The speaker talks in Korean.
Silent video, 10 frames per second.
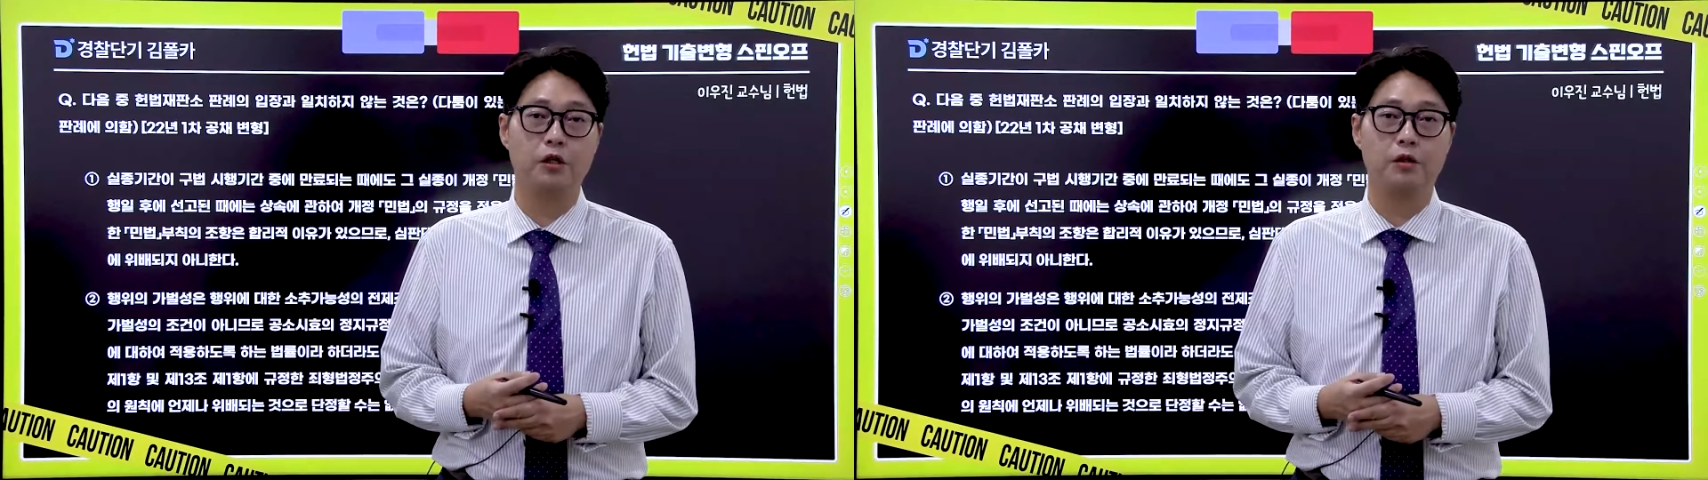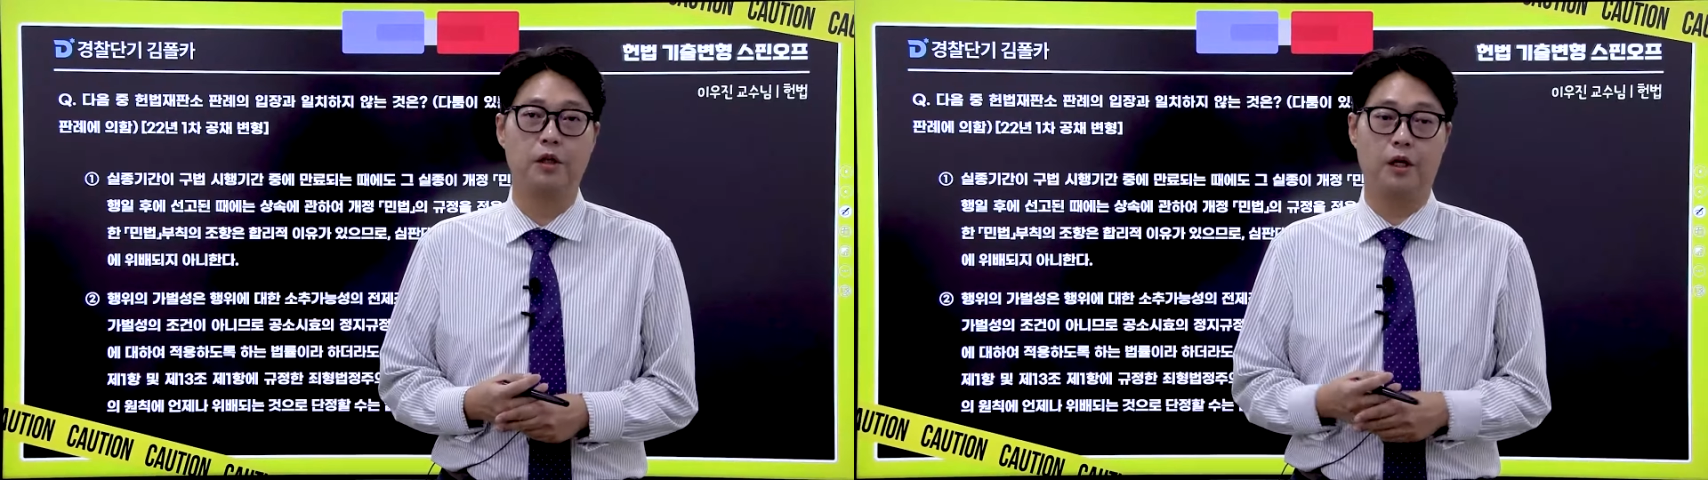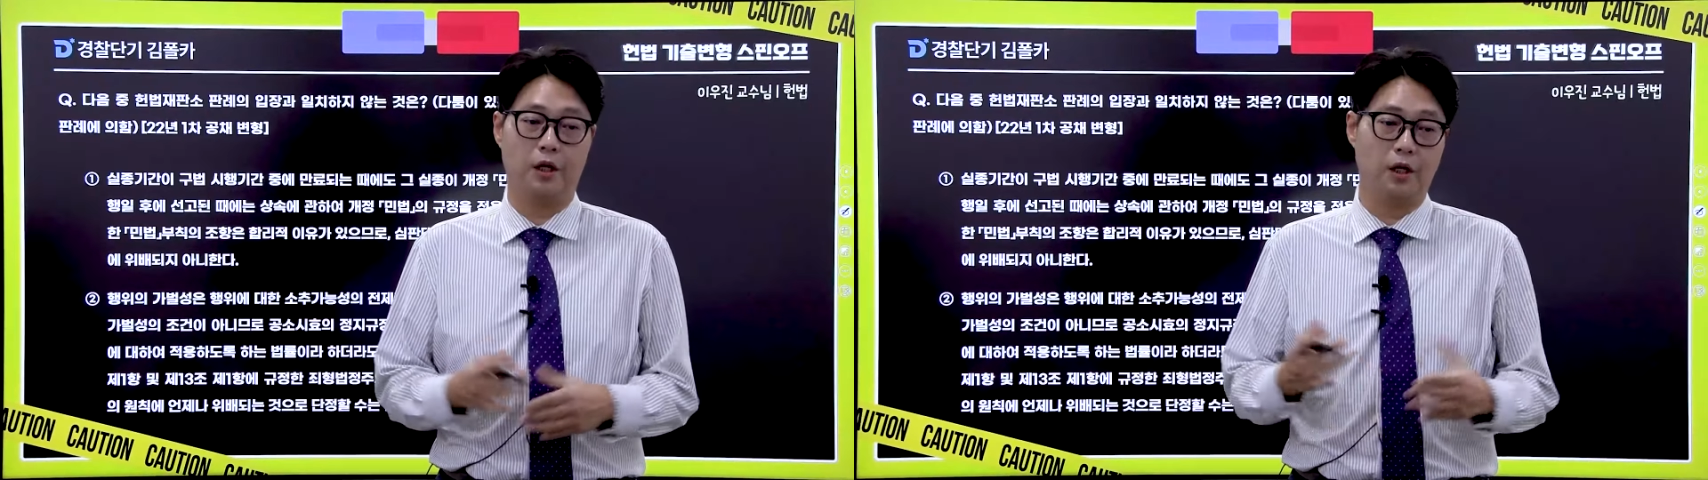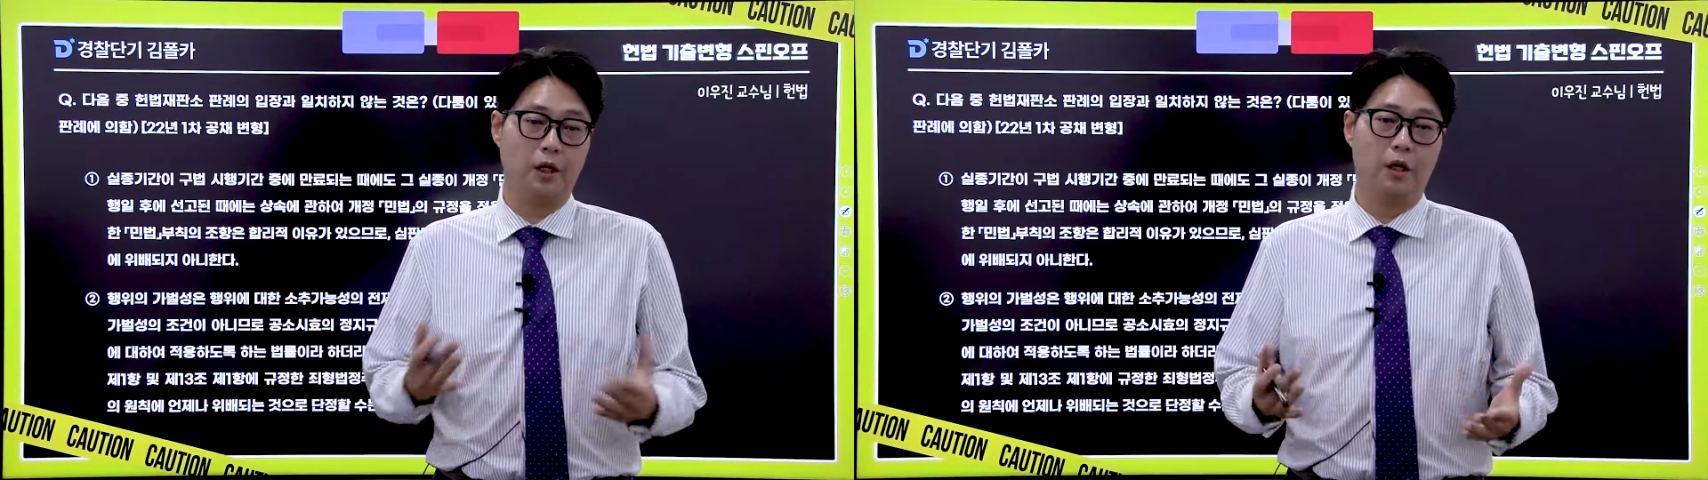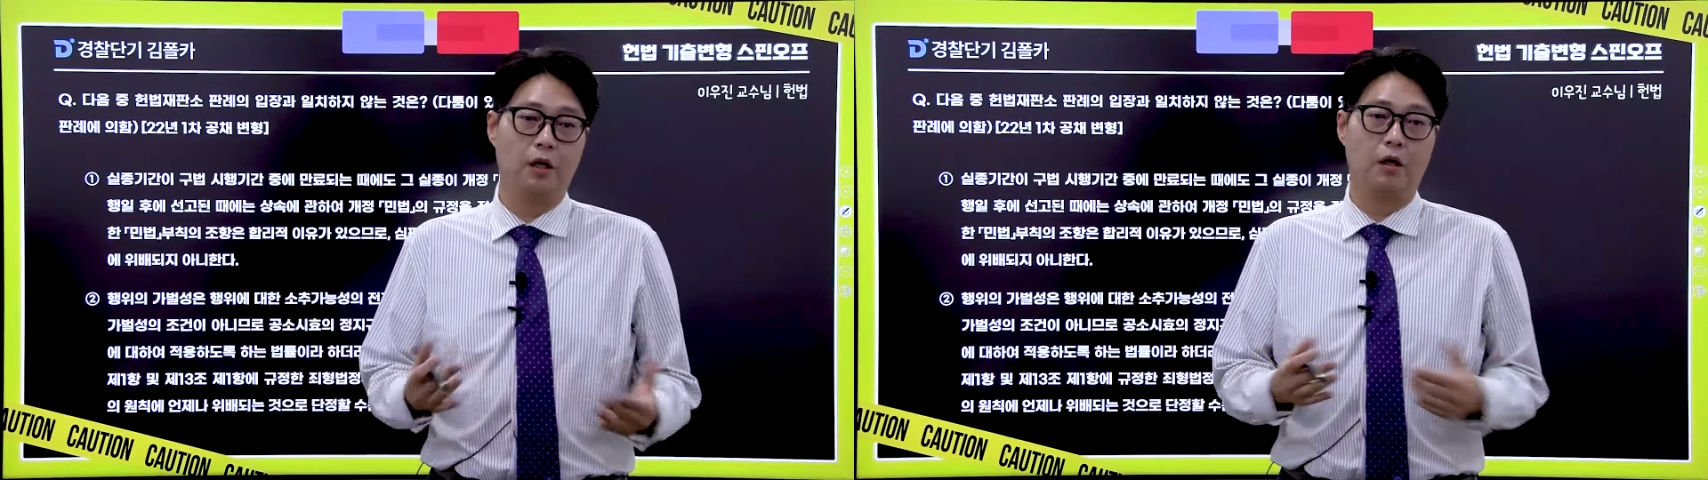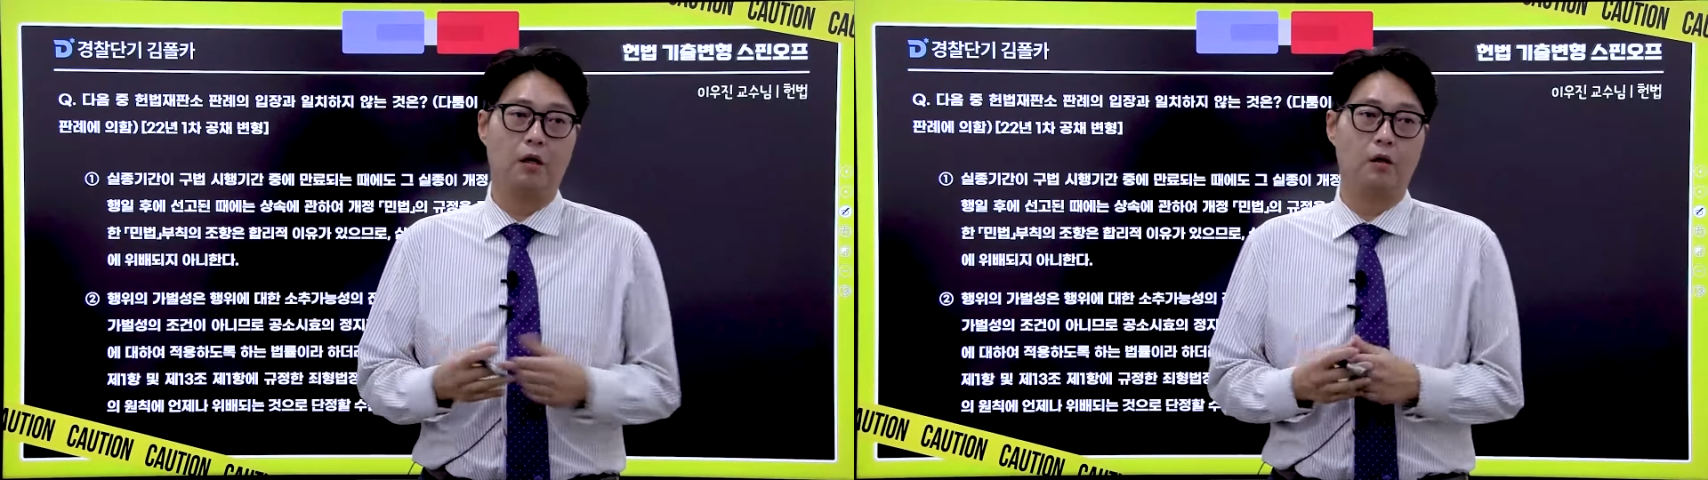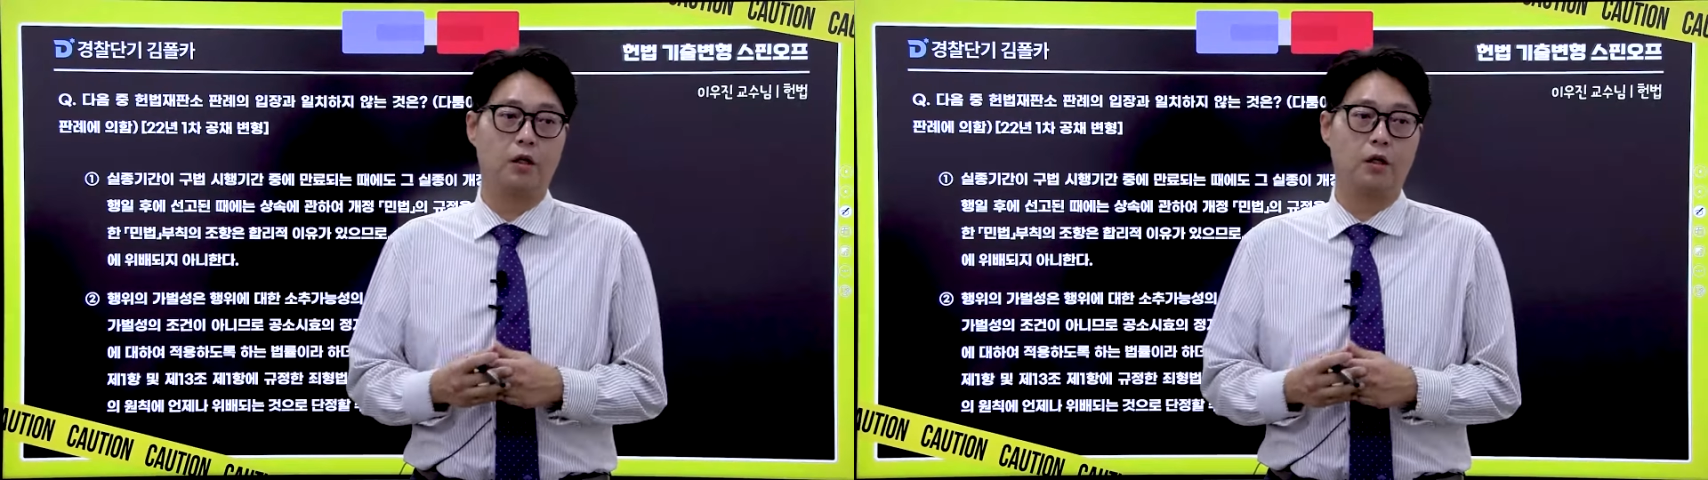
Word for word: 근데 어,